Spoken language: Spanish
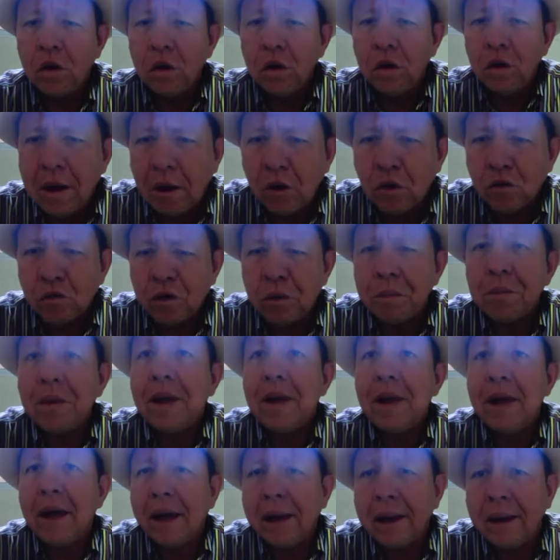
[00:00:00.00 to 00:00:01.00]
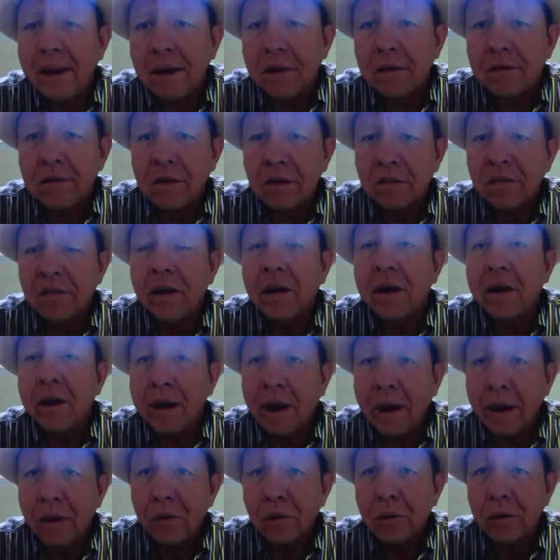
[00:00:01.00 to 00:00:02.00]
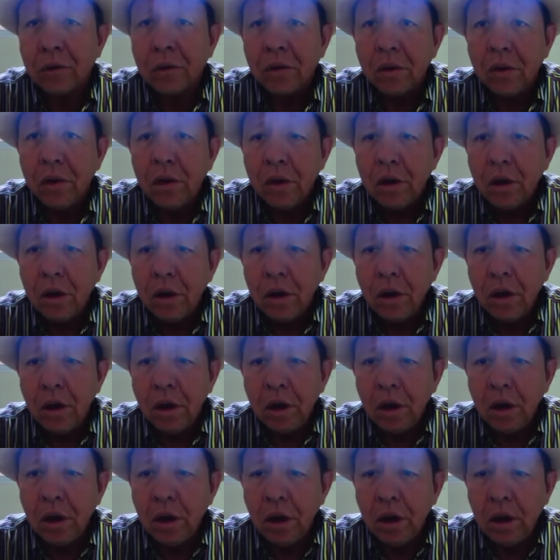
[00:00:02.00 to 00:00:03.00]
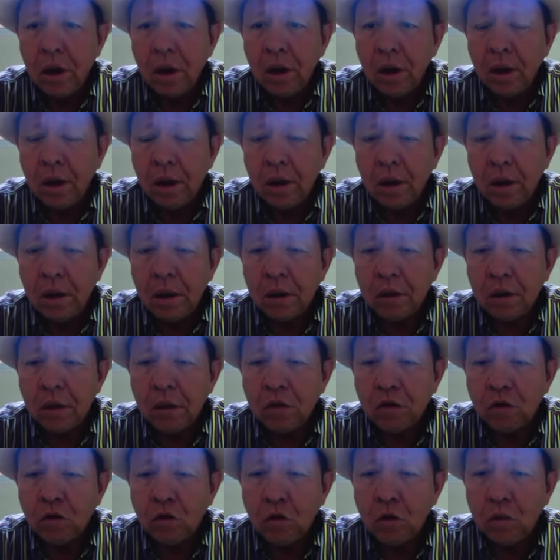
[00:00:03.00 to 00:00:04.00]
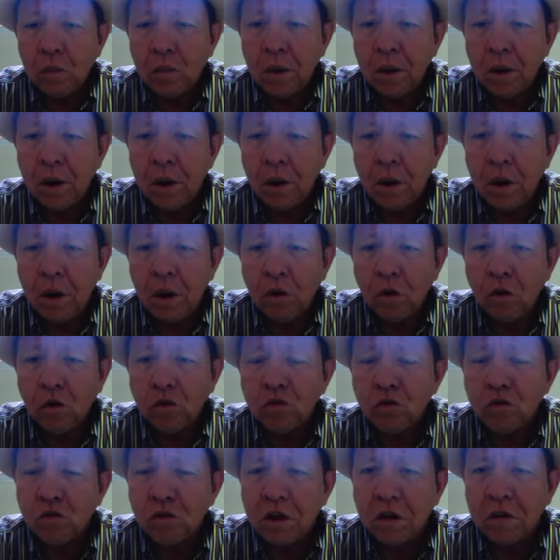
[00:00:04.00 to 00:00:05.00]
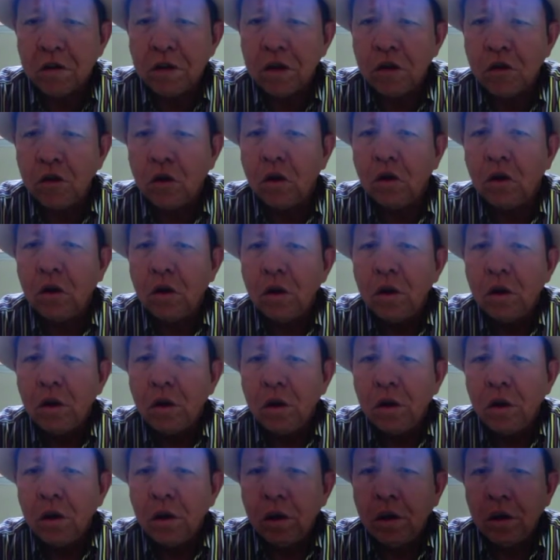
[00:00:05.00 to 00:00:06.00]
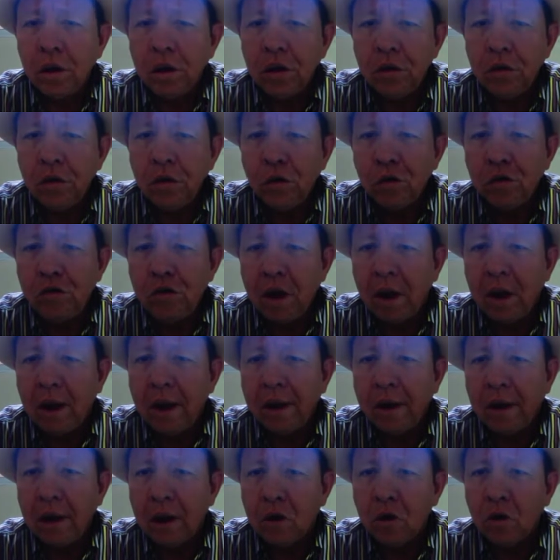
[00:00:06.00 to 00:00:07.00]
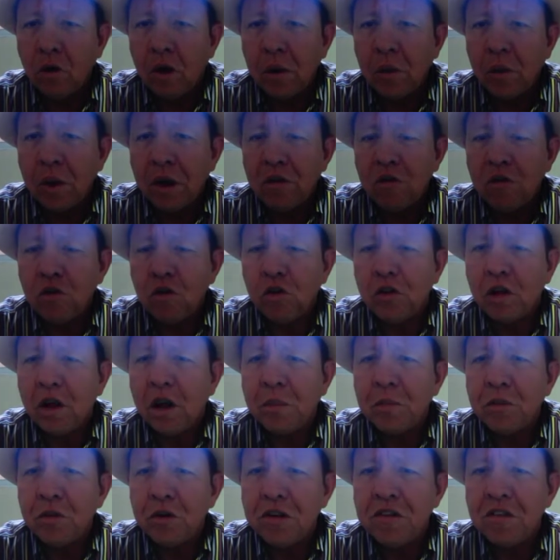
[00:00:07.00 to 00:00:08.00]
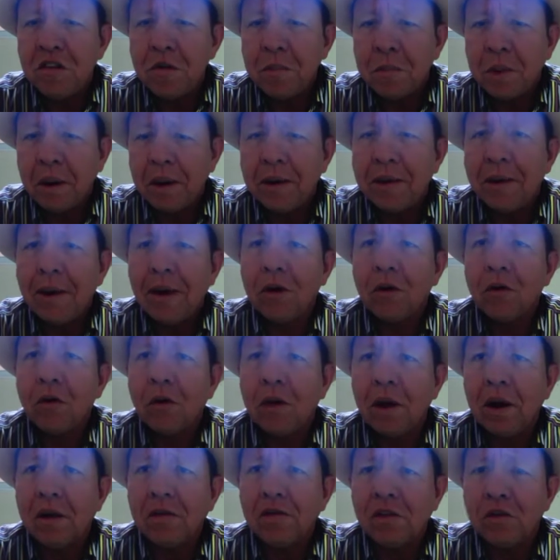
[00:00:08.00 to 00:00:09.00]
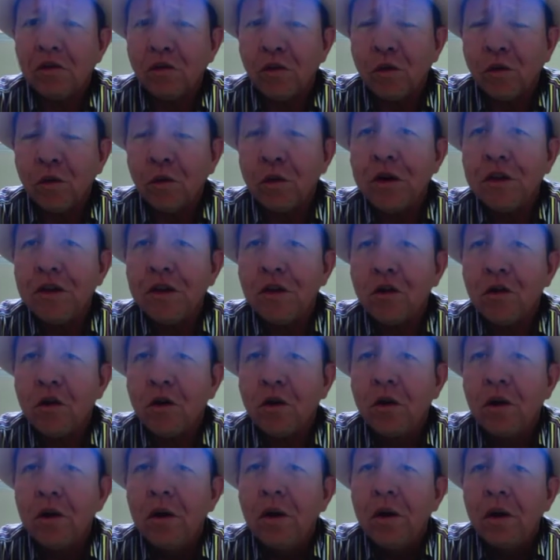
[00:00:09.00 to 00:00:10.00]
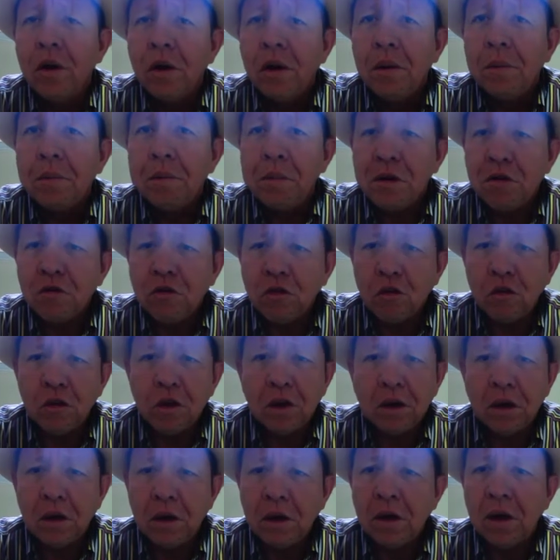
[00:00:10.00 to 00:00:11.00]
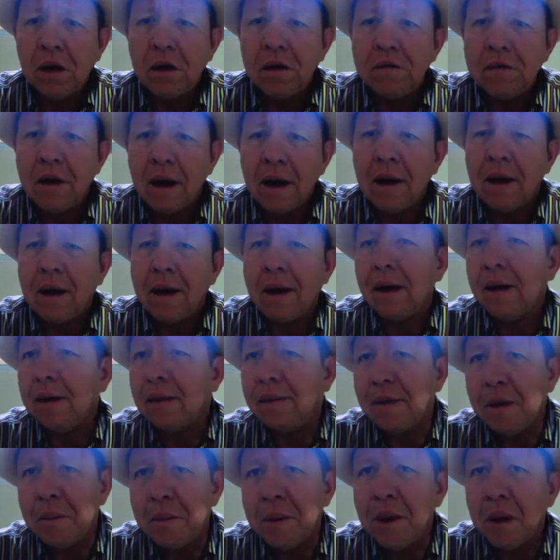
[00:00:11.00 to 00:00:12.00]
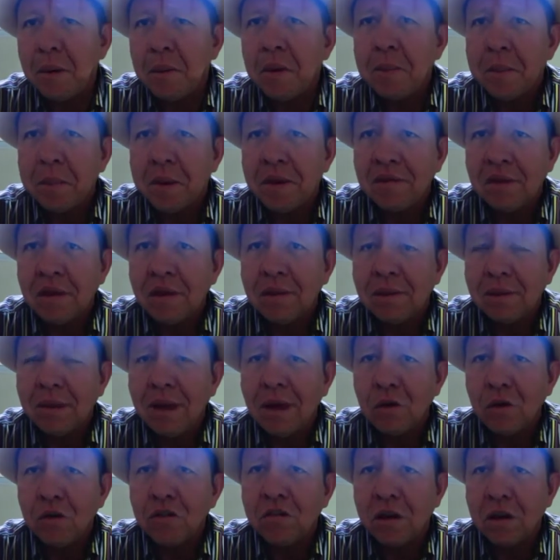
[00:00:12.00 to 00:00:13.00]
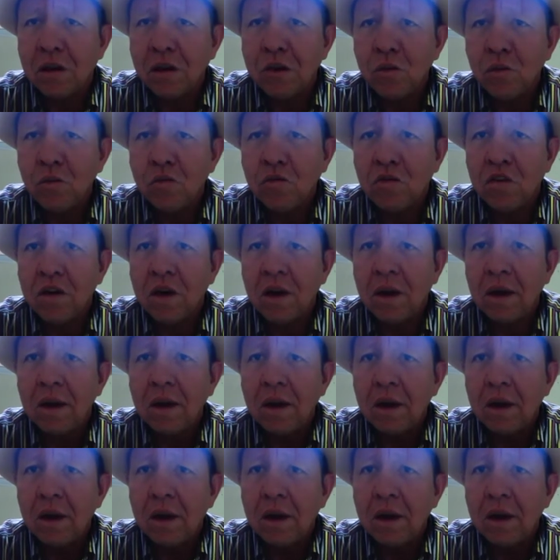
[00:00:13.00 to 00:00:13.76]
Ya los familiares se acercaron eh, sobre lo sucedido ellos ya hay la colaboración de la municipalidad con el asesor jurídico, pienso de que ya deben haber presentado esa denuncia